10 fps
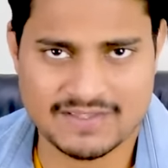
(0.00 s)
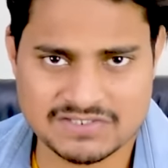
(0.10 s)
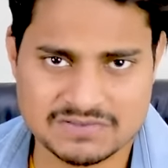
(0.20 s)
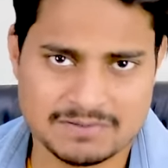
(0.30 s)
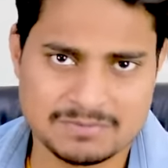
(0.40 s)

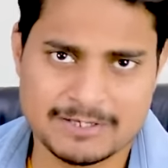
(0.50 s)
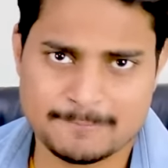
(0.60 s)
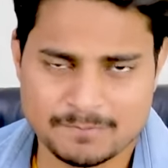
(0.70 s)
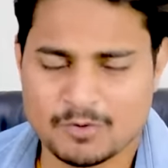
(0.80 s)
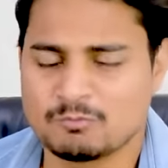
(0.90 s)
फेस्टिवल भी
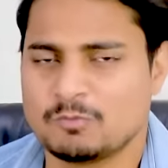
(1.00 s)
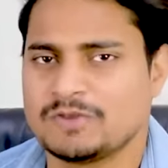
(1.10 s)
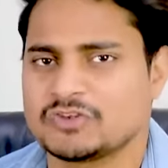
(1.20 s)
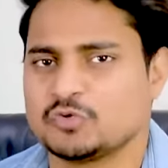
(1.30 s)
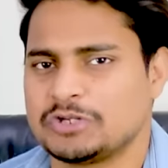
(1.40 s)
है और
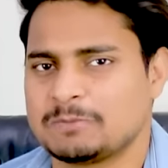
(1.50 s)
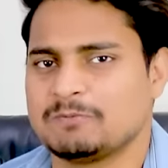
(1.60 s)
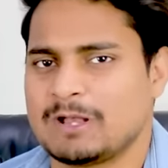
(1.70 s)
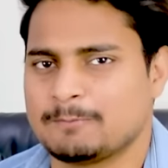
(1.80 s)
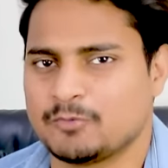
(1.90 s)
मूवी की शूटिंग भी
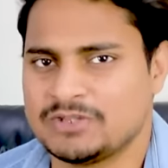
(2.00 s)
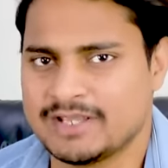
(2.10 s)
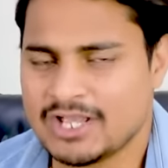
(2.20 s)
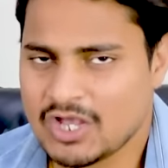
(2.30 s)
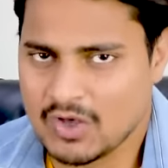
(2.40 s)
वहां पे हुई है